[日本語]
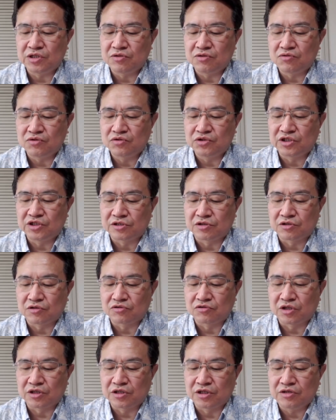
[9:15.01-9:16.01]
講師だったこ
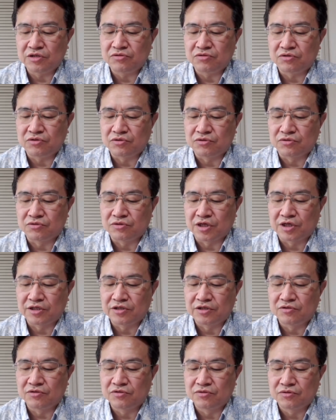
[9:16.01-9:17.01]
とはないという内
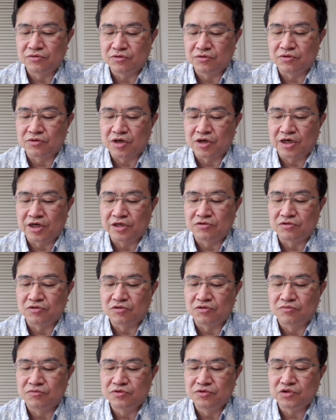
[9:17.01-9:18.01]
容の回答を
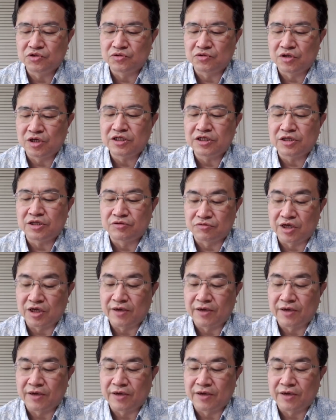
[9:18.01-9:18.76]
文書で得たので、